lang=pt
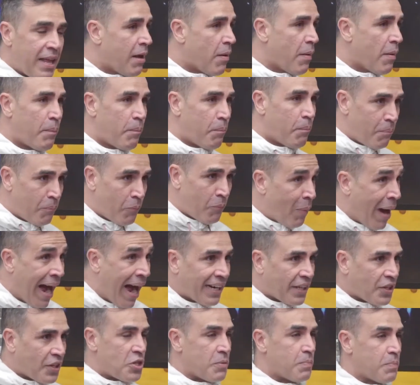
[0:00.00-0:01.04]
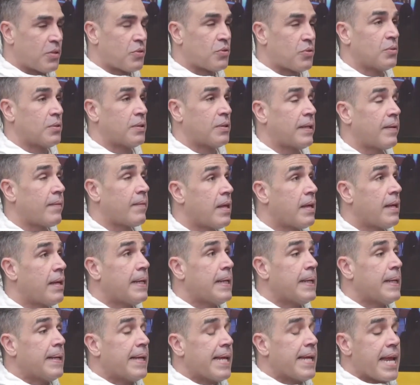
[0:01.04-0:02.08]
era um marketing pessoa, né?
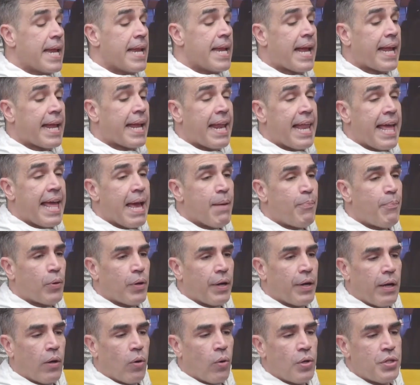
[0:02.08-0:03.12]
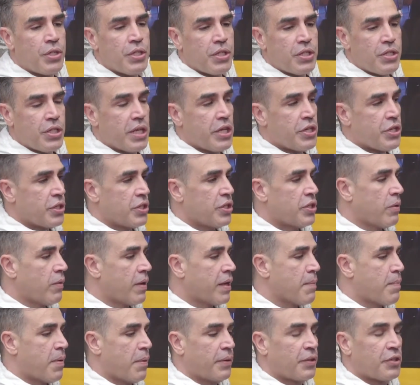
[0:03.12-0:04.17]
E naquela época, né? Hoje em dia a gente tem um
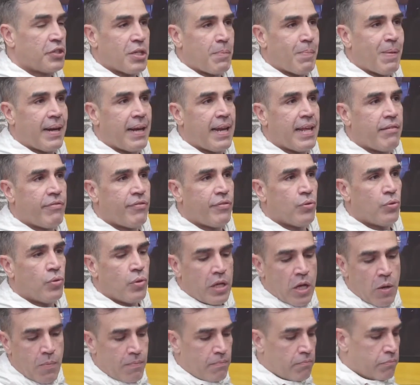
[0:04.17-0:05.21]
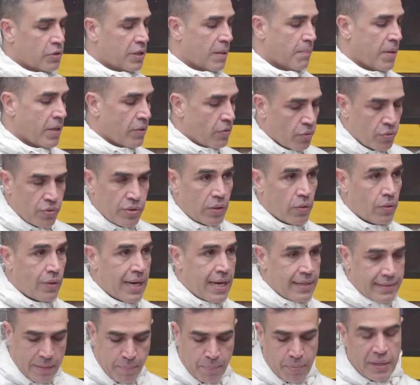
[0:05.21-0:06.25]
equipamento que chama Live View, que é um tamanho de um
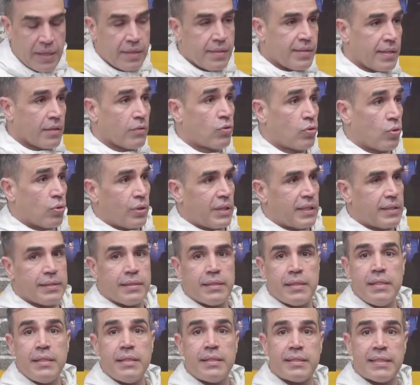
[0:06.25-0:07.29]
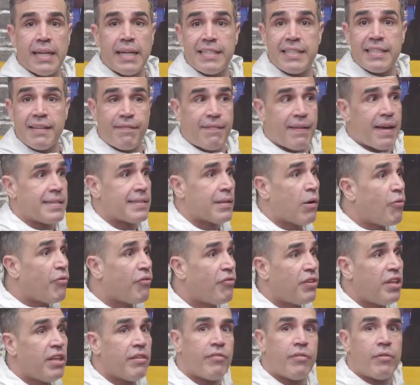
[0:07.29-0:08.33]
celular, você põe na cintura assim, e sai, você faz ao
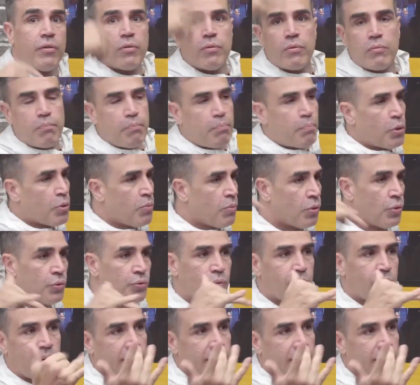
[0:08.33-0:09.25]
vivo pro mundo com a